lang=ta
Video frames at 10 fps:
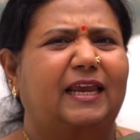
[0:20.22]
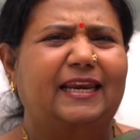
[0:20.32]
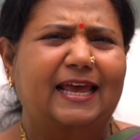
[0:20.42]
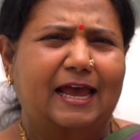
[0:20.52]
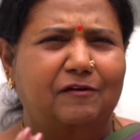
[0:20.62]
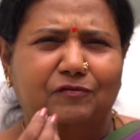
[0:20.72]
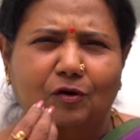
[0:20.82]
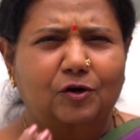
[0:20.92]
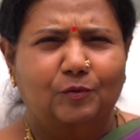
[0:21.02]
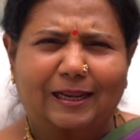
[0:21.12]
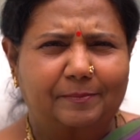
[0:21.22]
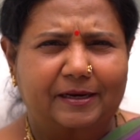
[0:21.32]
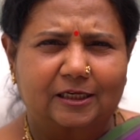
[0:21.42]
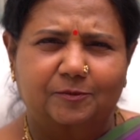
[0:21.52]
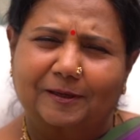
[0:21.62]
என்ன ஆஃப்டர் ஆல் டுவெல்
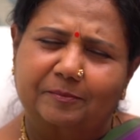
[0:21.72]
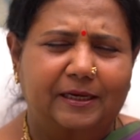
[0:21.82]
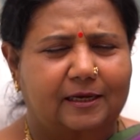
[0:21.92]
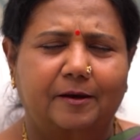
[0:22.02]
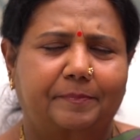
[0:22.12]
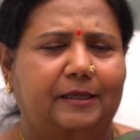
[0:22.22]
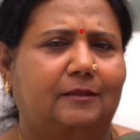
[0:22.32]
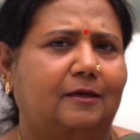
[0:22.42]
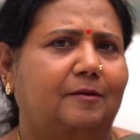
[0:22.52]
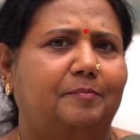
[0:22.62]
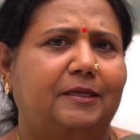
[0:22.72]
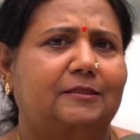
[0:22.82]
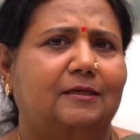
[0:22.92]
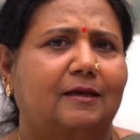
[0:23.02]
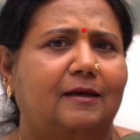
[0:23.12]
மினிட்ஸ் பத்மினிக்காக பார்த்துருங்க
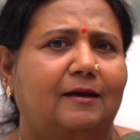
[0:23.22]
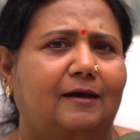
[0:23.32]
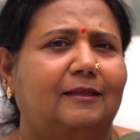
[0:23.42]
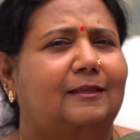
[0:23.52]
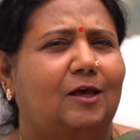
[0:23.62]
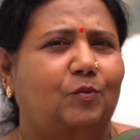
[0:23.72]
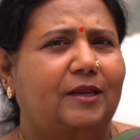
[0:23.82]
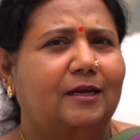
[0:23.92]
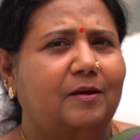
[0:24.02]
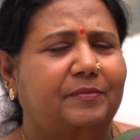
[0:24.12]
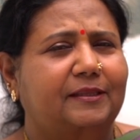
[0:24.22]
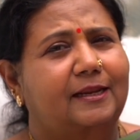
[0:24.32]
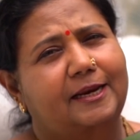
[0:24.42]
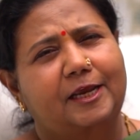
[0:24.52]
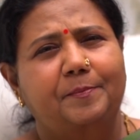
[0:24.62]
ப்ளீஸ் அதில் ஏதாவது ஒரு இன்கம்
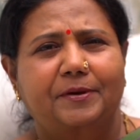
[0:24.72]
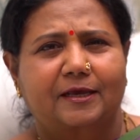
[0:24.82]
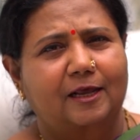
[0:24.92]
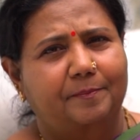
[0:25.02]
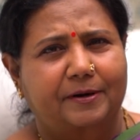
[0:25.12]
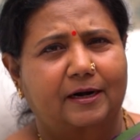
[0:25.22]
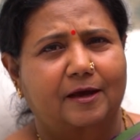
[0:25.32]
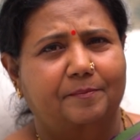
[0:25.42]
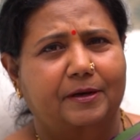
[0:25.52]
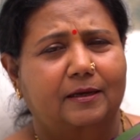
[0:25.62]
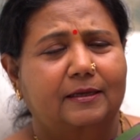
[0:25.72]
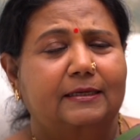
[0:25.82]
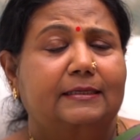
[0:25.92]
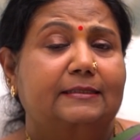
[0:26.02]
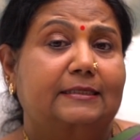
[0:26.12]
வந்தால் நிறைய பேருக்கு ஹெல்ப் பண்ணலாம்ப்பா
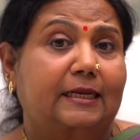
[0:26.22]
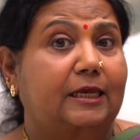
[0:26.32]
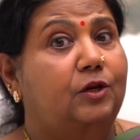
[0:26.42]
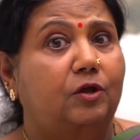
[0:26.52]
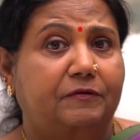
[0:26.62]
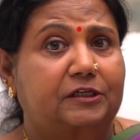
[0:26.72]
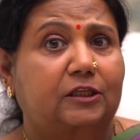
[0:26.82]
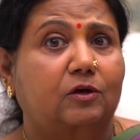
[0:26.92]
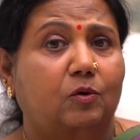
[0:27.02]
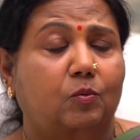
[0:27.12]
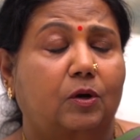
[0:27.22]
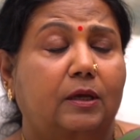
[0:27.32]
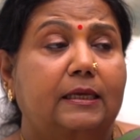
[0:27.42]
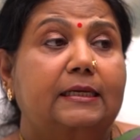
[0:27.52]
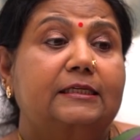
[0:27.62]
சரி இன்னொரு விஷயத்துக்கு வருவோம்
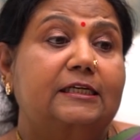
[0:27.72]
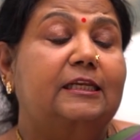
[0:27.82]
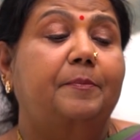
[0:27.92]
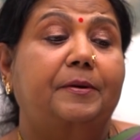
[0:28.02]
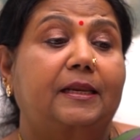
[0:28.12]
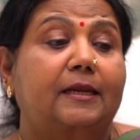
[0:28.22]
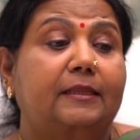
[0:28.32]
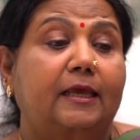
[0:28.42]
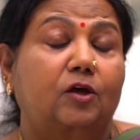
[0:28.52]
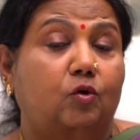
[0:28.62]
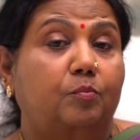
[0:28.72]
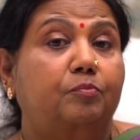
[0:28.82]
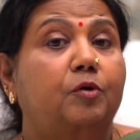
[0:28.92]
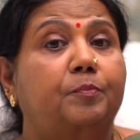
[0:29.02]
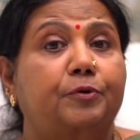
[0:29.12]
சின்ன பிள்ளையிலேருந்து எனக்கு
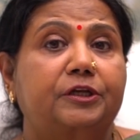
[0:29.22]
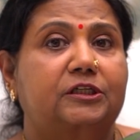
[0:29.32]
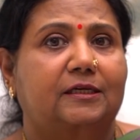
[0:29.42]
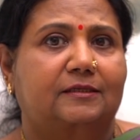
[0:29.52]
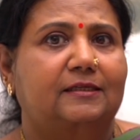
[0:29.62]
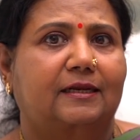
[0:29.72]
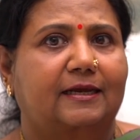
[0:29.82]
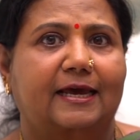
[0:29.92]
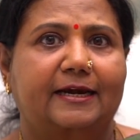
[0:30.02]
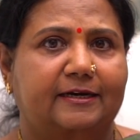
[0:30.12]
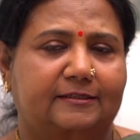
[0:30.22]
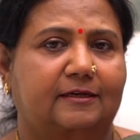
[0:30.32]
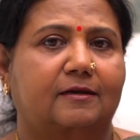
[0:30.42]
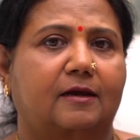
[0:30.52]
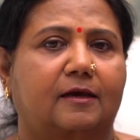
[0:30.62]
ரொம்ப பிடிச்ச சில கேரக்டர்ஸ்
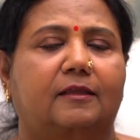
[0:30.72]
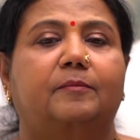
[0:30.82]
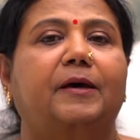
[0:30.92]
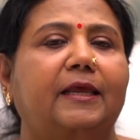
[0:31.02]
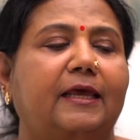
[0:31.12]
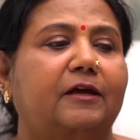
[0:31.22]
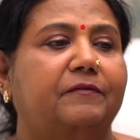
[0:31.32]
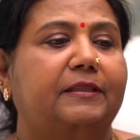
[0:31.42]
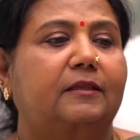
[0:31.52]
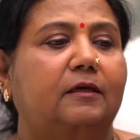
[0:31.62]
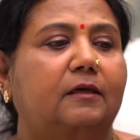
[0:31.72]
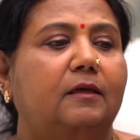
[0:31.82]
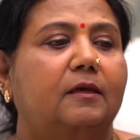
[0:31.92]
இருக்காங்க இந்த மாதிரி எனக்கு வந்து